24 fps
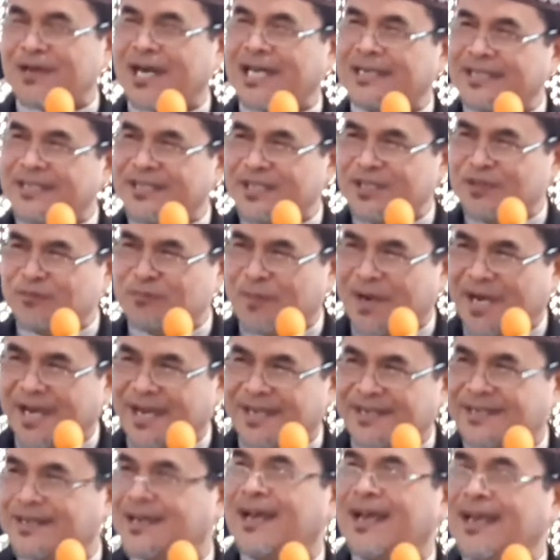ahli
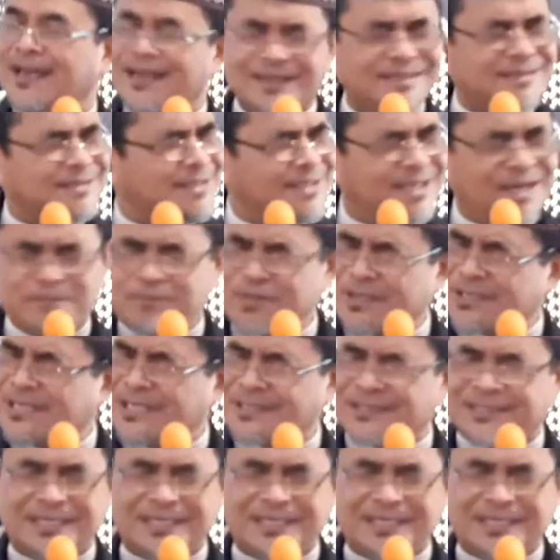ibadah yang tidak pernah